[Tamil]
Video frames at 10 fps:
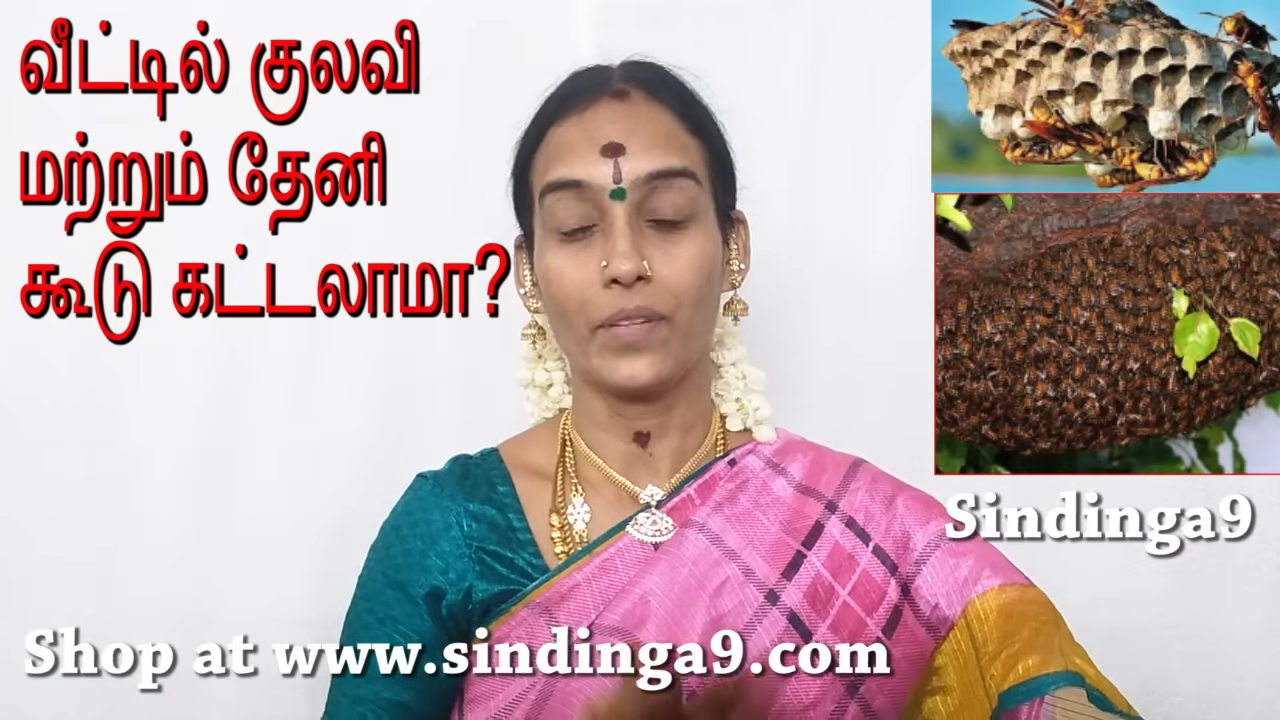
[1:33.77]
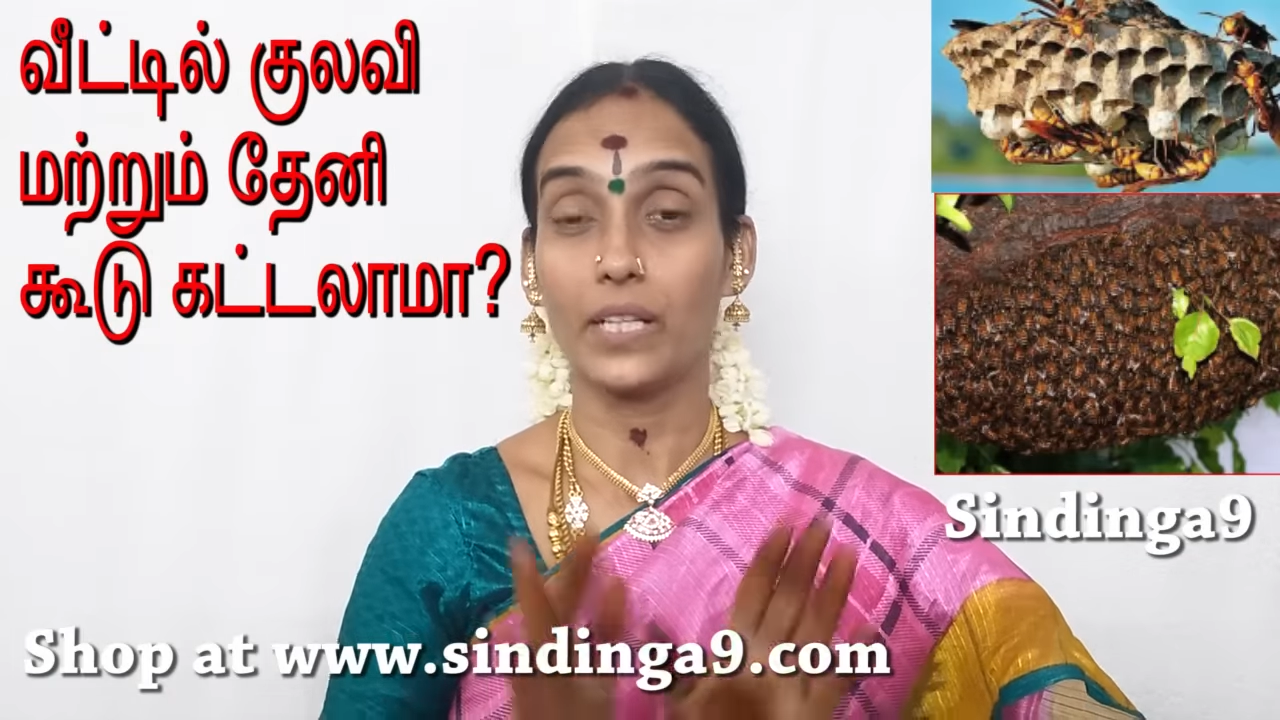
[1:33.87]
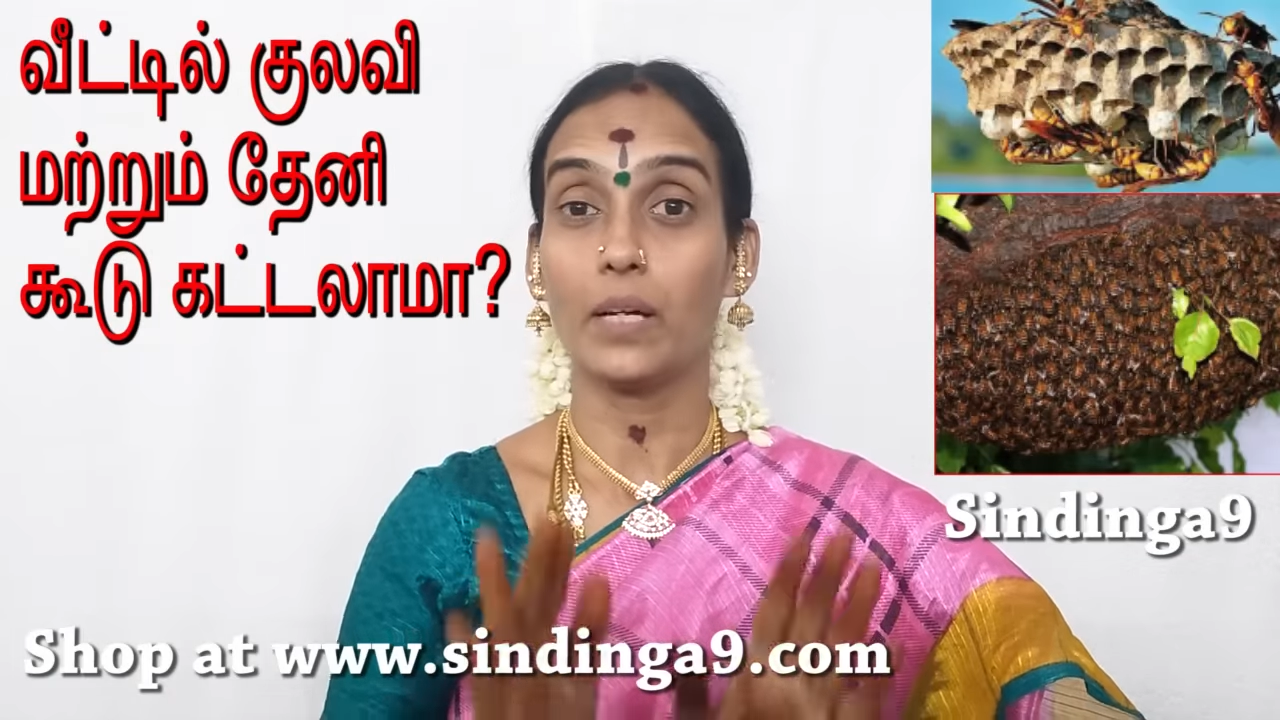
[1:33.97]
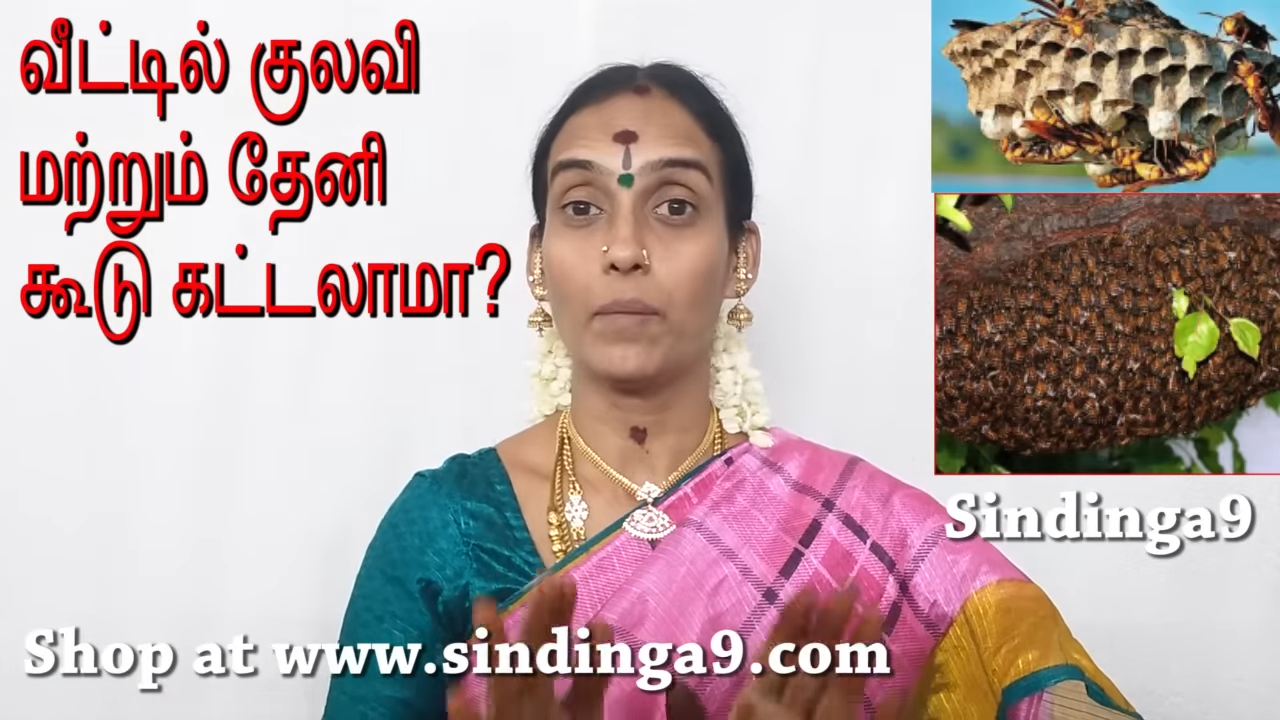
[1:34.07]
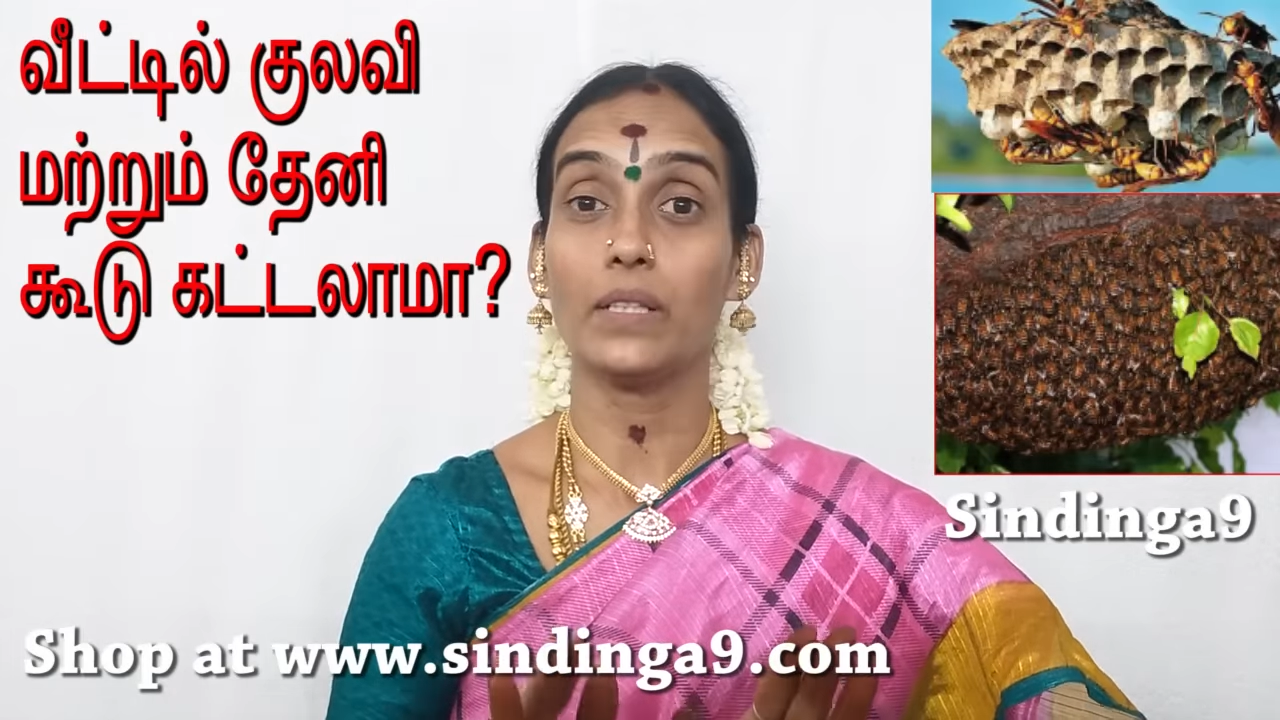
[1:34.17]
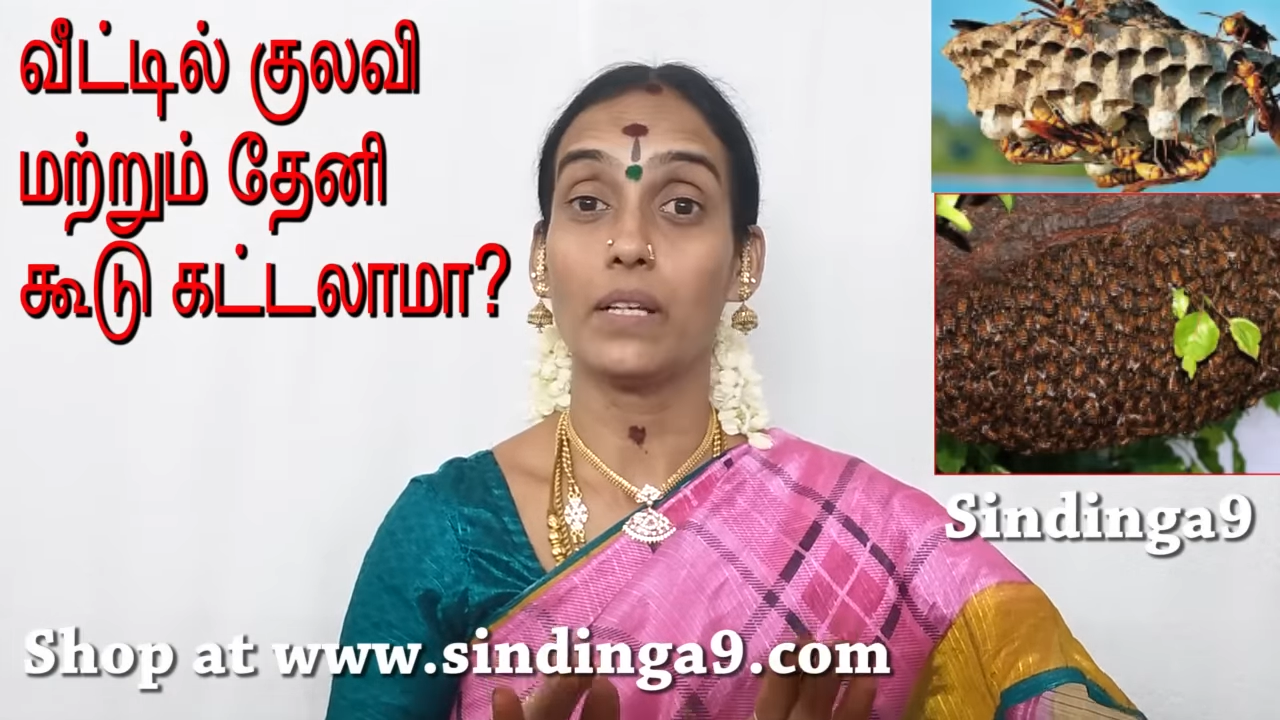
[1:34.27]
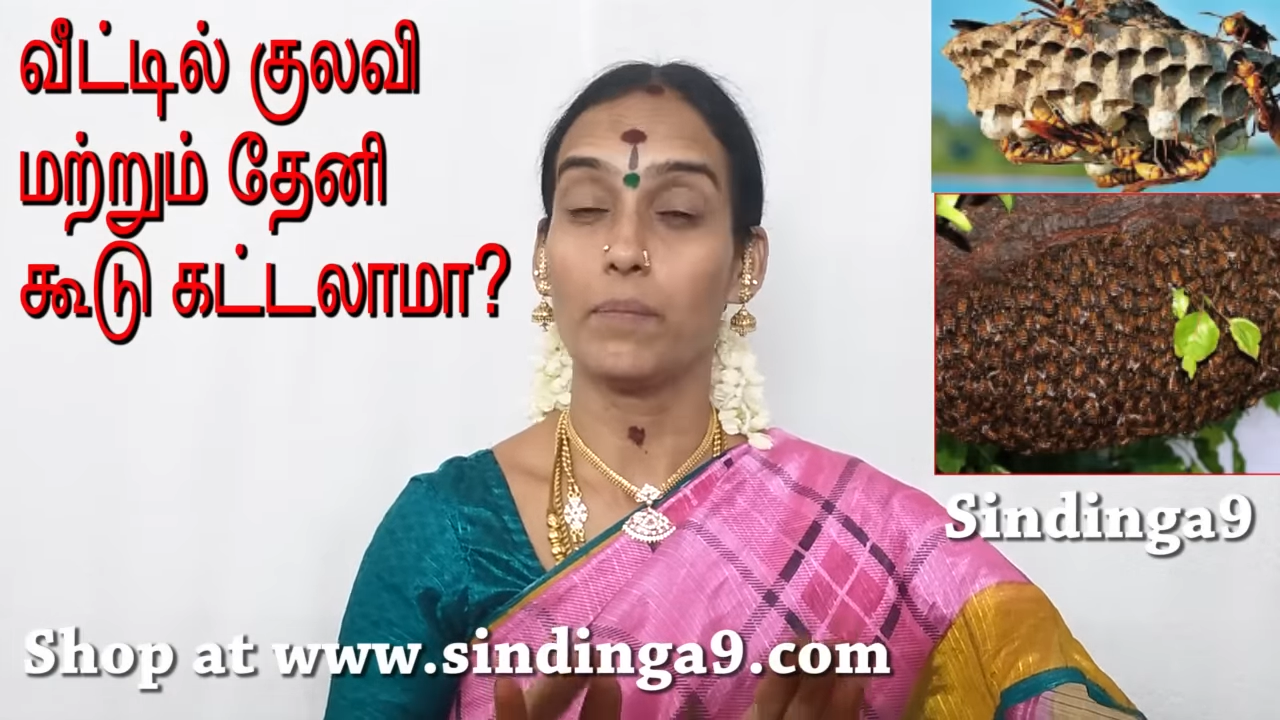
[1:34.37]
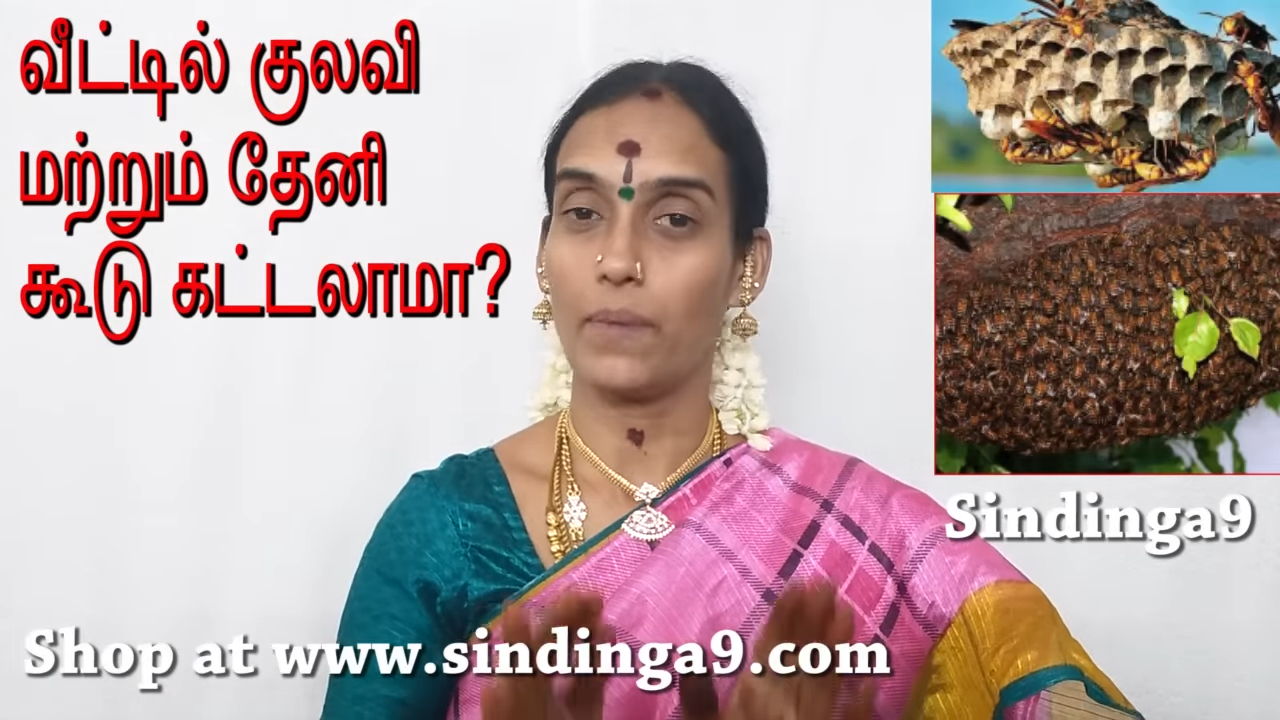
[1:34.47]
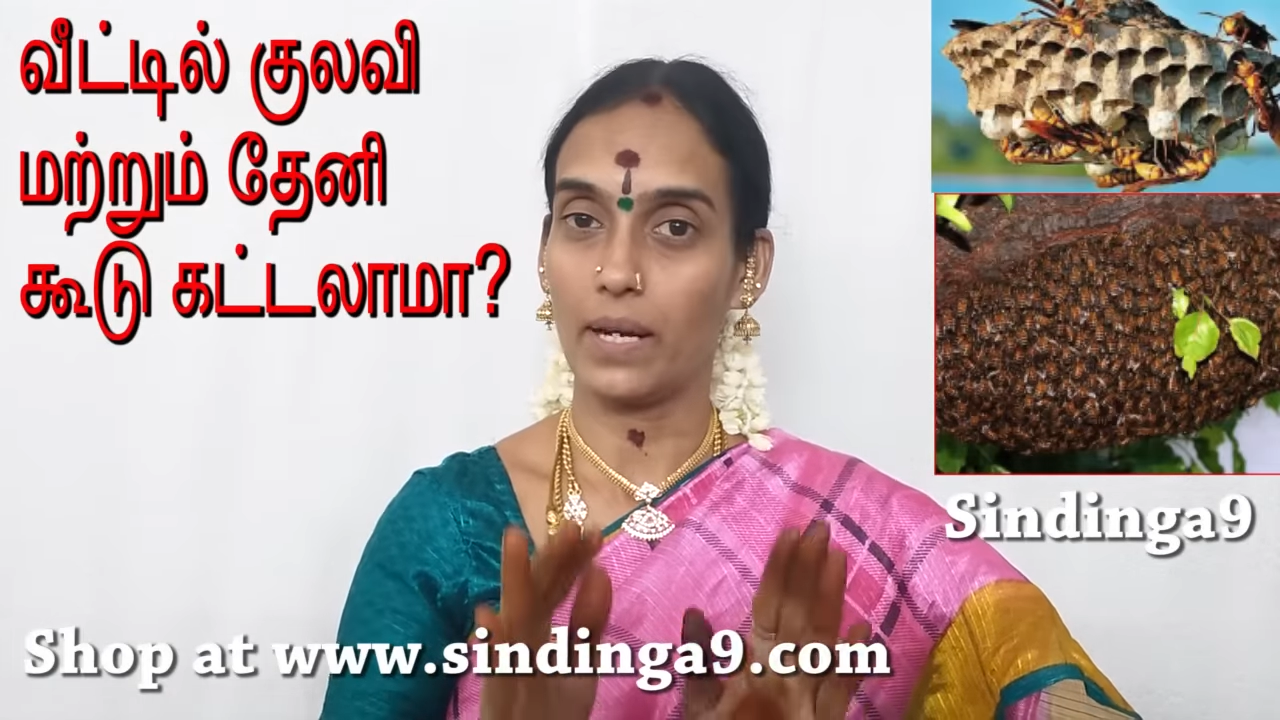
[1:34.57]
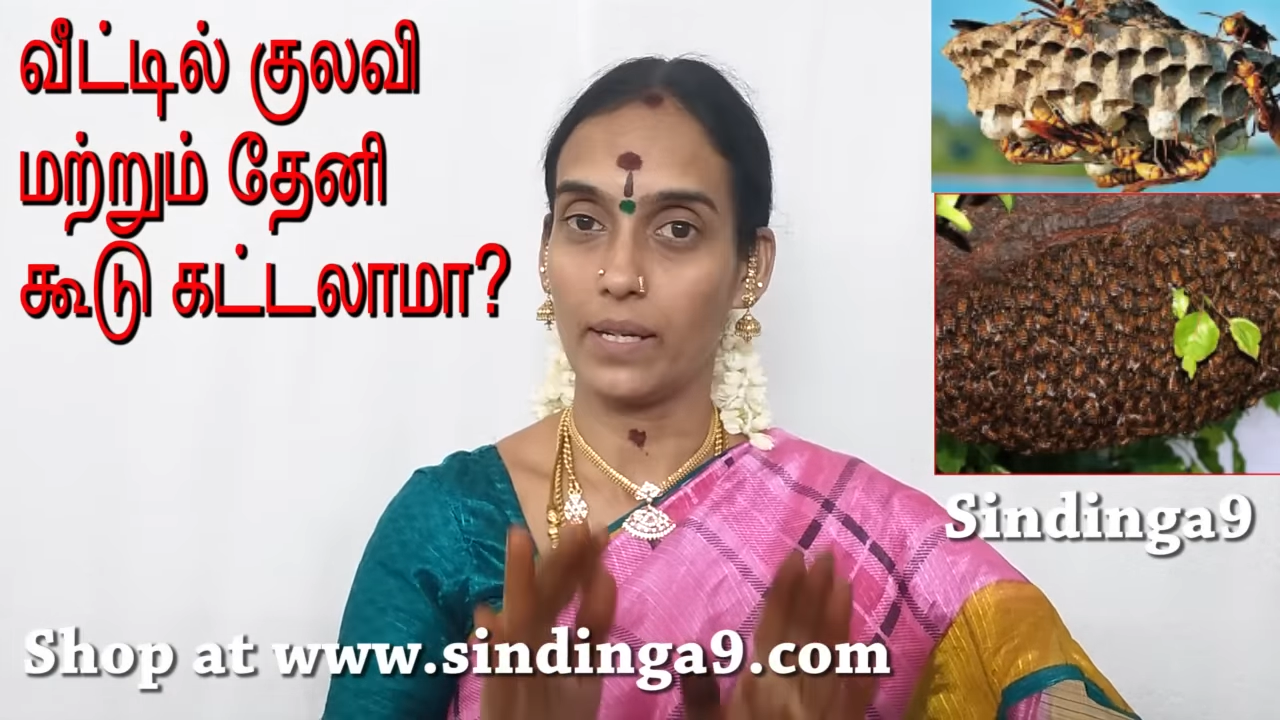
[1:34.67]
இந்த மாதிரி
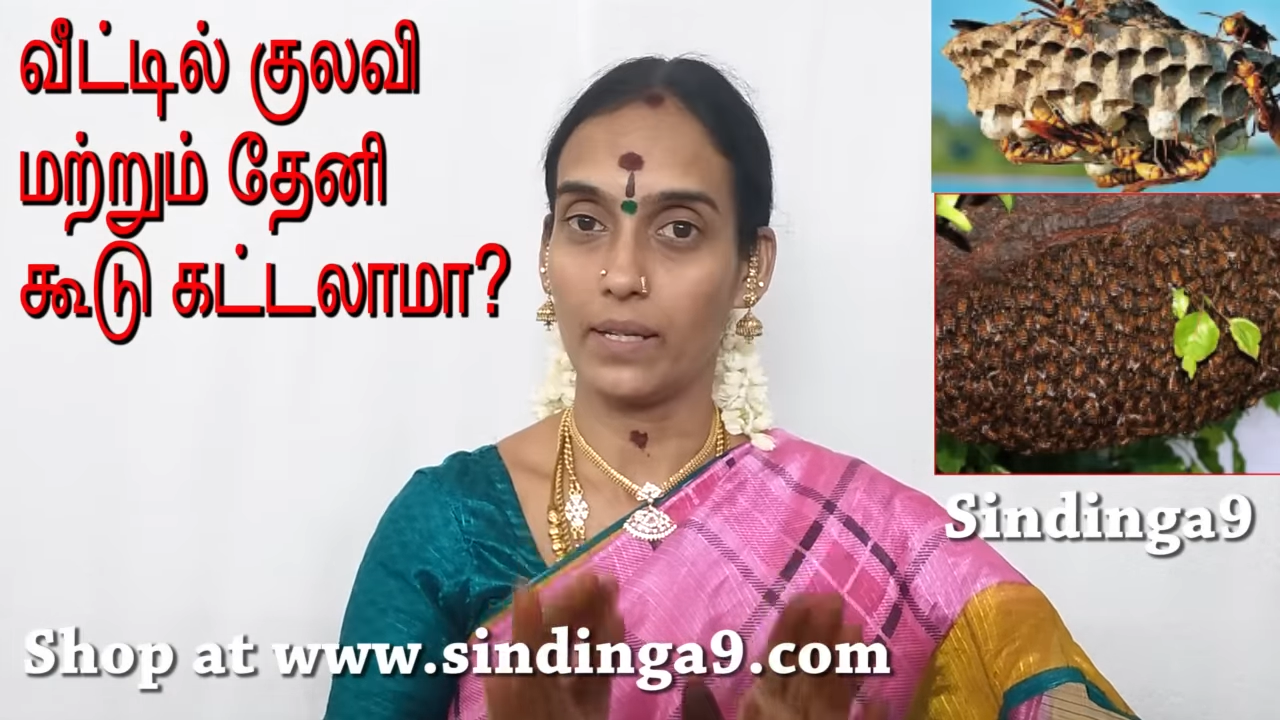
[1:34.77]
பல